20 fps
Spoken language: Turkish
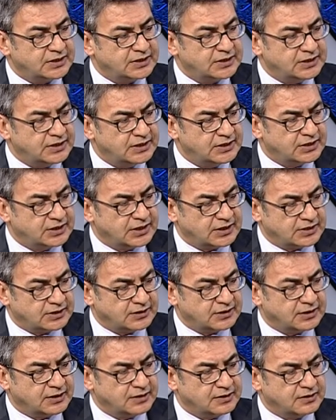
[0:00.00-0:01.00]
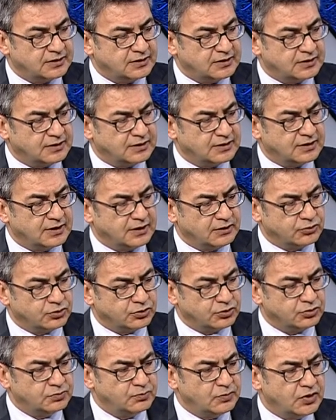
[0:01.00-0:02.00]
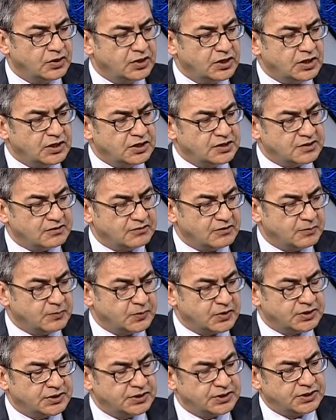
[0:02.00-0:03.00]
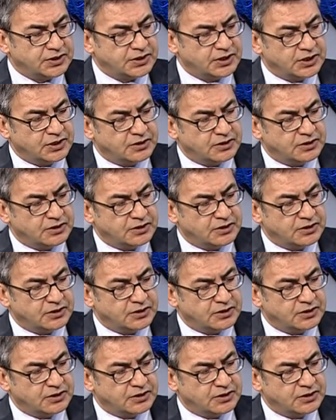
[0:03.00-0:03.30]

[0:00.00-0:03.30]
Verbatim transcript: değil şeklinde e, alıyordum cevapları.